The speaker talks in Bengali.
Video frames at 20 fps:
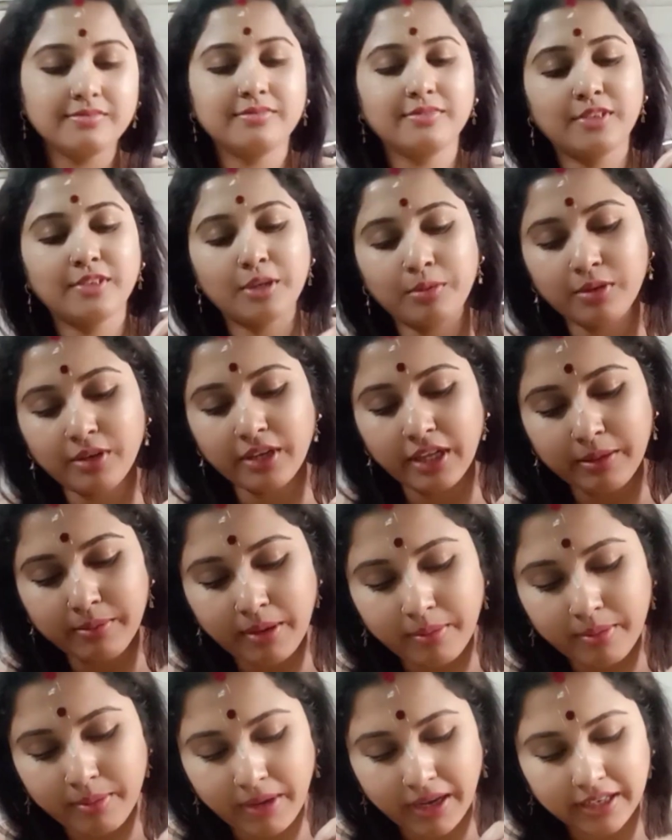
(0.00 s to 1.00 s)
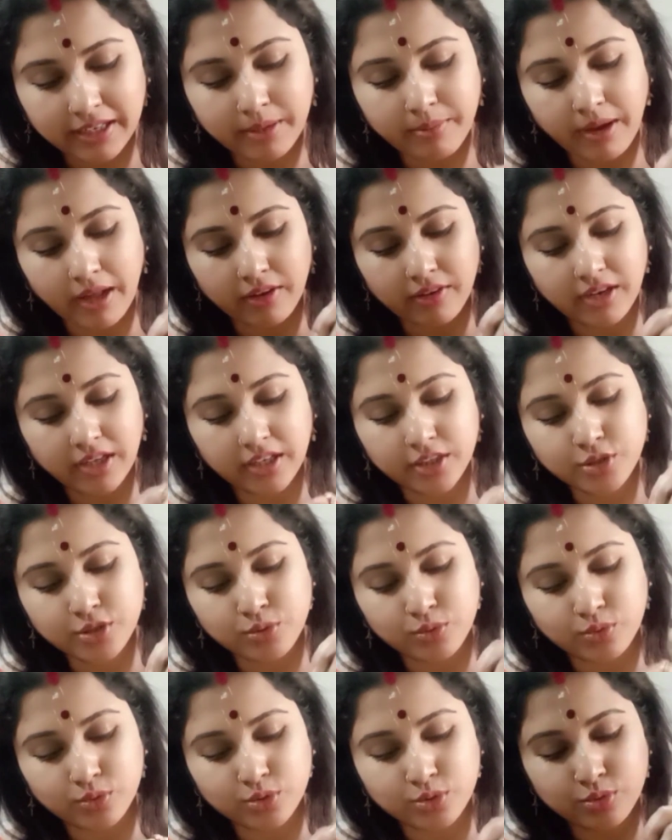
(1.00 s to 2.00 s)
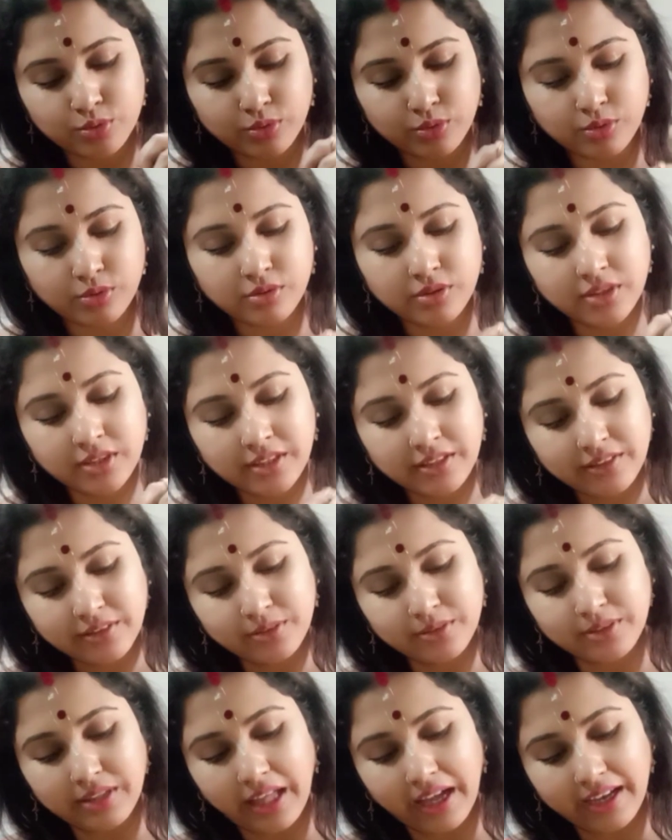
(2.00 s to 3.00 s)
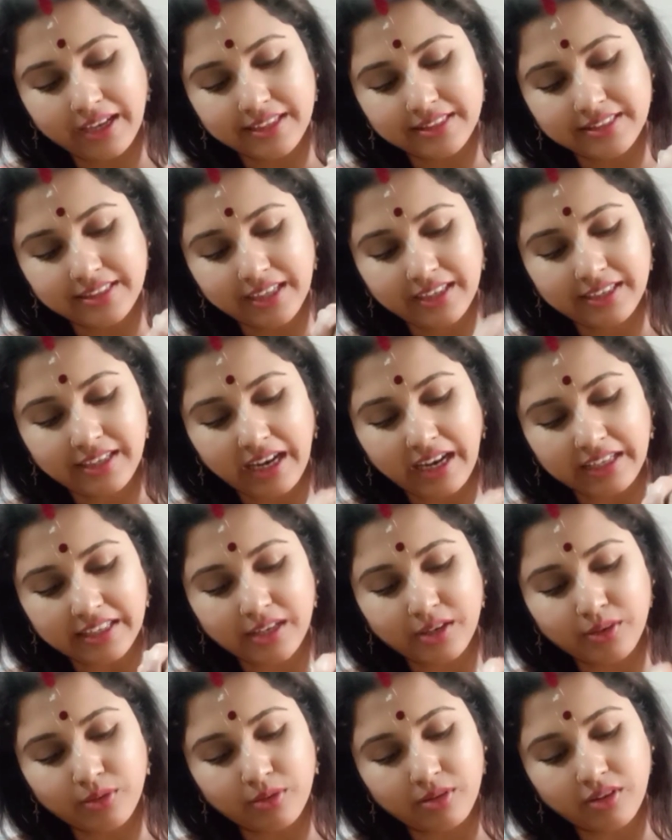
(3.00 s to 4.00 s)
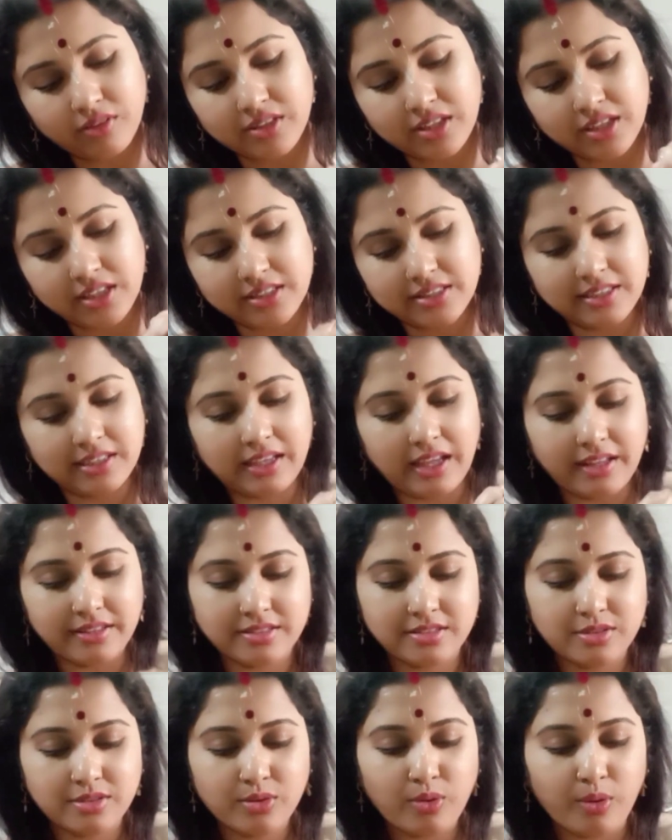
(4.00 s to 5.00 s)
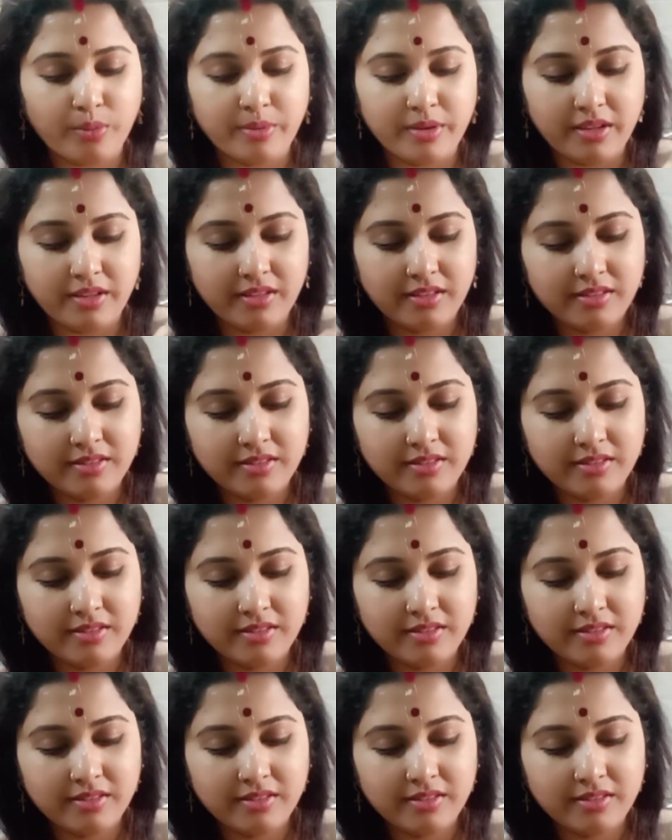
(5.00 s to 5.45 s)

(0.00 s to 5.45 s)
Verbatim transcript: তো বলে এইভাবে মাখলে ভালো লাগে শুকনো শুকনো তো দেখা যাক নারকেল কোড়াও দিয়েছে গ্যাস তো হবেই